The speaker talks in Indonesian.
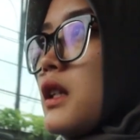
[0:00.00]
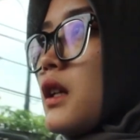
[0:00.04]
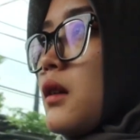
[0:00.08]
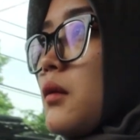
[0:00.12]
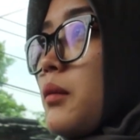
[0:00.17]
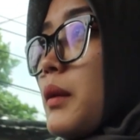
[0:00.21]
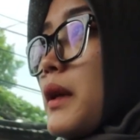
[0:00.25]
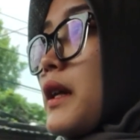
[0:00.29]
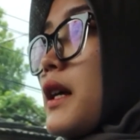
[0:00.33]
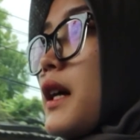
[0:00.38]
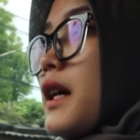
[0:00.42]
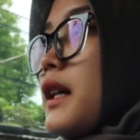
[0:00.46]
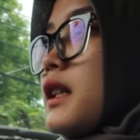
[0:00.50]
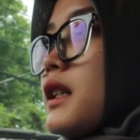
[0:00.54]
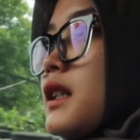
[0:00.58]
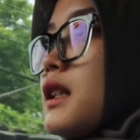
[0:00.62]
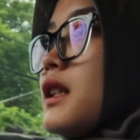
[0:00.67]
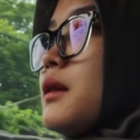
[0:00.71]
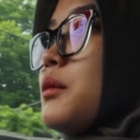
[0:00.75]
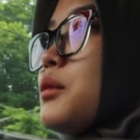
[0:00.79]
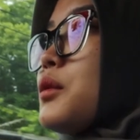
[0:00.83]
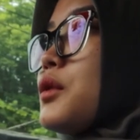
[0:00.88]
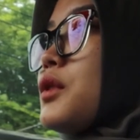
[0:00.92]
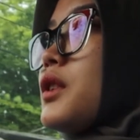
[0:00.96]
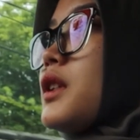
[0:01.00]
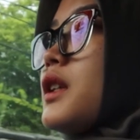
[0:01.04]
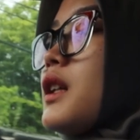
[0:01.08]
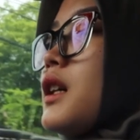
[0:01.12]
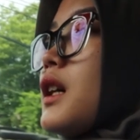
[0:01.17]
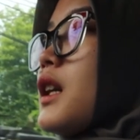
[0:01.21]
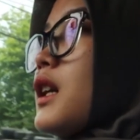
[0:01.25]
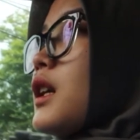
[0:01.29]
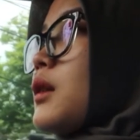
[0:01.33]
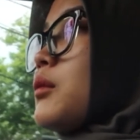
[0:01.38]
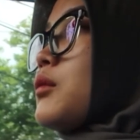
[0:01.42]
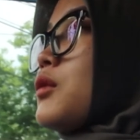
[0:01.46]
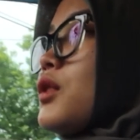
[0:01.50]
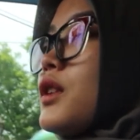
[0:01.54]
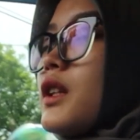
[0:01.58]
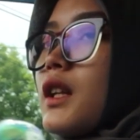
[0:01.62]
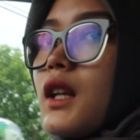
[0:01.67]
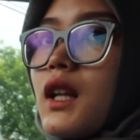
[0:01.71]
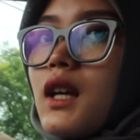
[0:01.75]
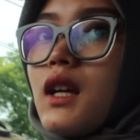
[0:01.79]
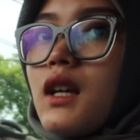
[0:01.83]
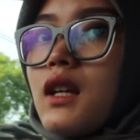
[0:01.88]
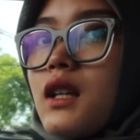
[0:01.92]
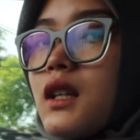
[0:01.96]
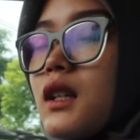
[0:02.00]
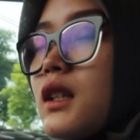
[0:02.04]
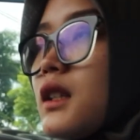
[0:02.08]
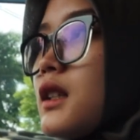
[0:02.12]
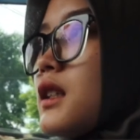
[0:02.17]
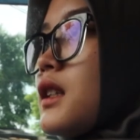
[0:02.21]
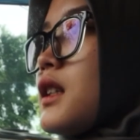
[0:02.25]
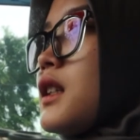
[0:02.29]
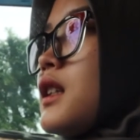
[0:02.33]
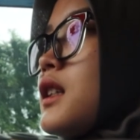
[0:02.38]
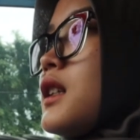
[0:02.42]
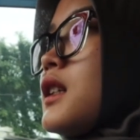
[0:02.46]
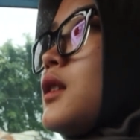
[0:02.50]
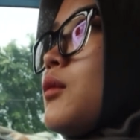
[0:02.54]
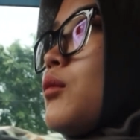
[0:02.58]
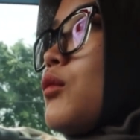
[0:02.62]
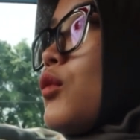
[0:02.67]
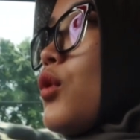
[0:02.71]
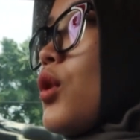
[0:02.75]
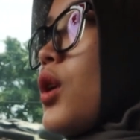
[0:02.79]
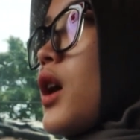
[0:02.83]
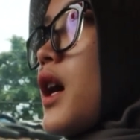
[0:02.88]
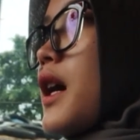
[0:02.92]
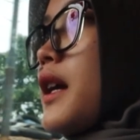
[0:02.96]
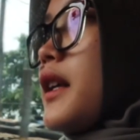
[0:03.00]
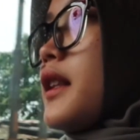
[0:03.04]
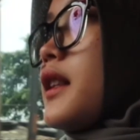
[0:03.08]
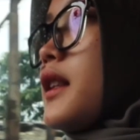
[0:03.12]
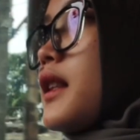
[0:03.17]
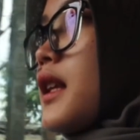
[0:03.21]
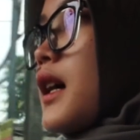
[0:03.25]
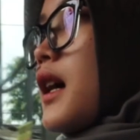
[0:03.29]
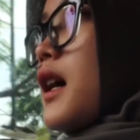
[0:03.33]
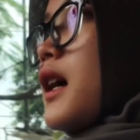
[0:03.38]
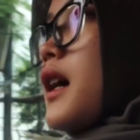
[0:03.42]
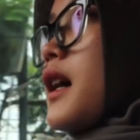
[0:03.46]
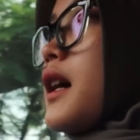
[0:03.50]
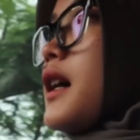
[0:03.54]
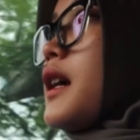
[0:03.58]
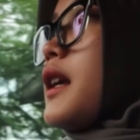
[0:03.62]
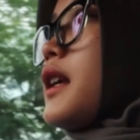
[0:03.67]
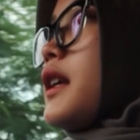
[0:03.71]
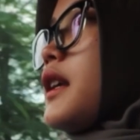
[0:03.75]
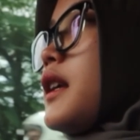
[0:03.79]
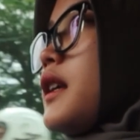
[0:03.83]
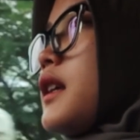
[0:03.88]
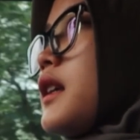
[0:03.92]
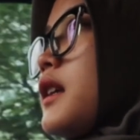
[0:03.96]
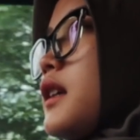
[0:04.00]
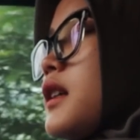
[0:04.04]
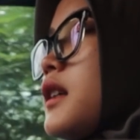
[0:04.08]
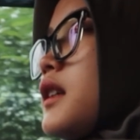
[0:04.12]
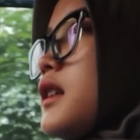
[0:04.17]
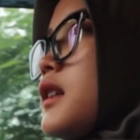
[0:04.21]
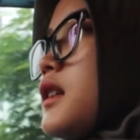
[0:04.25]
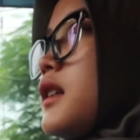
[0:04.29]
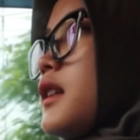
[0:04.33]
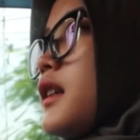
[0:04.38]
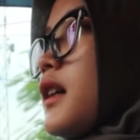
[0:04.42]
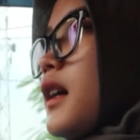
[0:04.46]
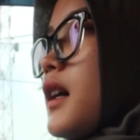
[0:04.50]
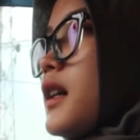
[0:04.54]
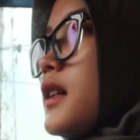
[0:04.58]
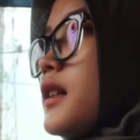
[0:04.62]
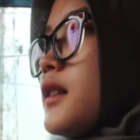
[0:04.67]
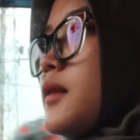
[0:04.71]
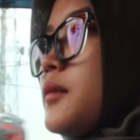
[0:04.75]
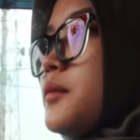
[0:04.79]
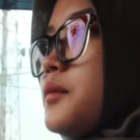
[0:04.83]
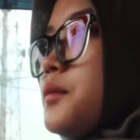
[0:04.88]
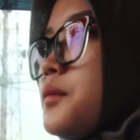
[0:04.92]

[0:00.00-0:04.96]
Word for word: ya pada akhirnya putri alhamdulillah muay thai ya kan